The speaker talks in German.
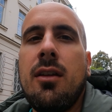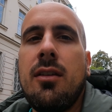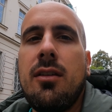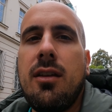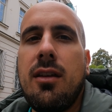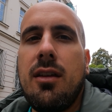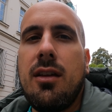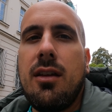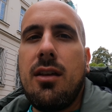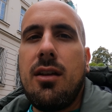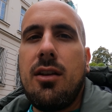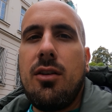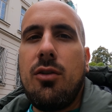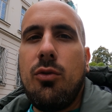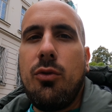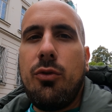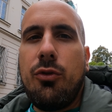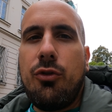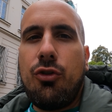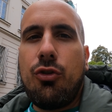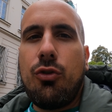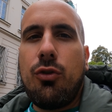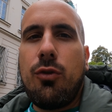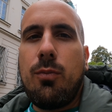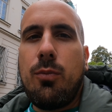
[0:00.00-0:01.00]
Der
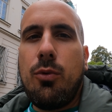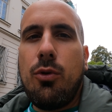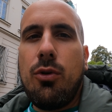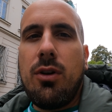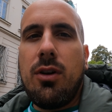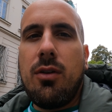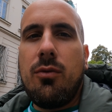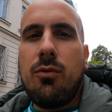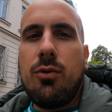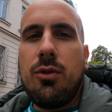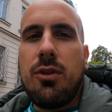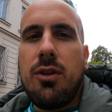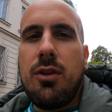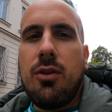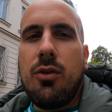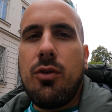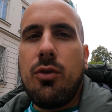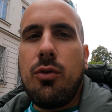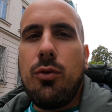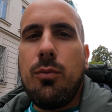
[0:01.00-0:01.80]
Luftschutzbunker wurde